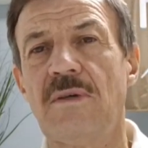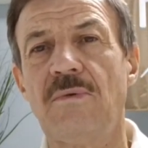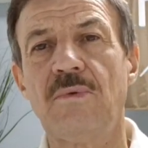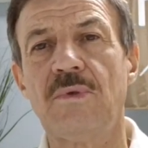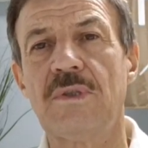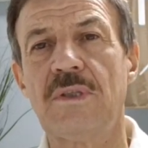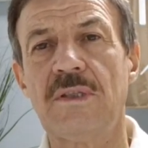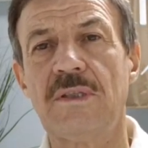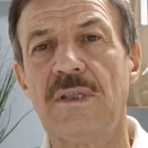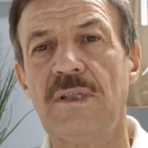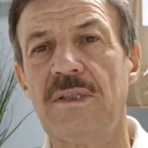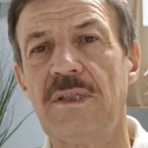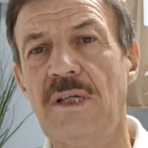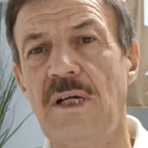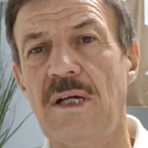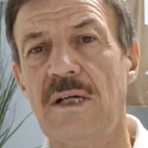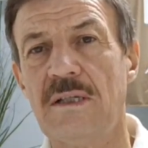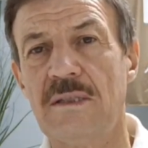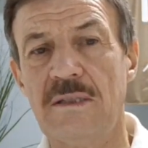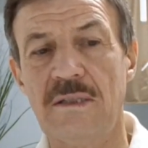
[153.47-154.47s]
а вот это
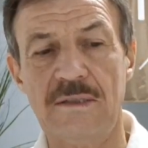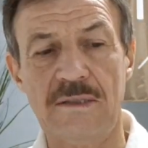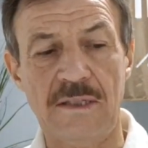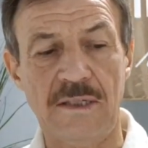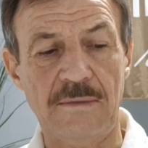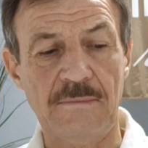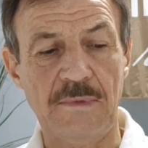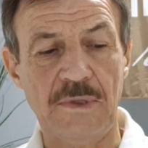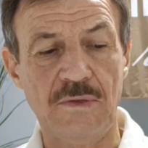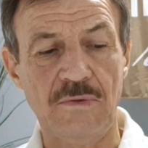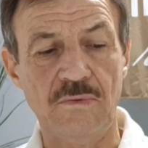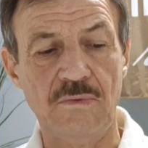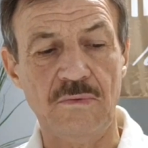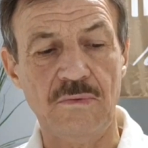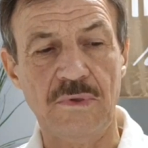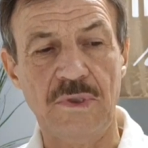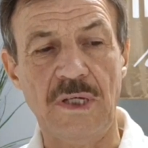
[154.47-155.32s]
я, это самое, ну,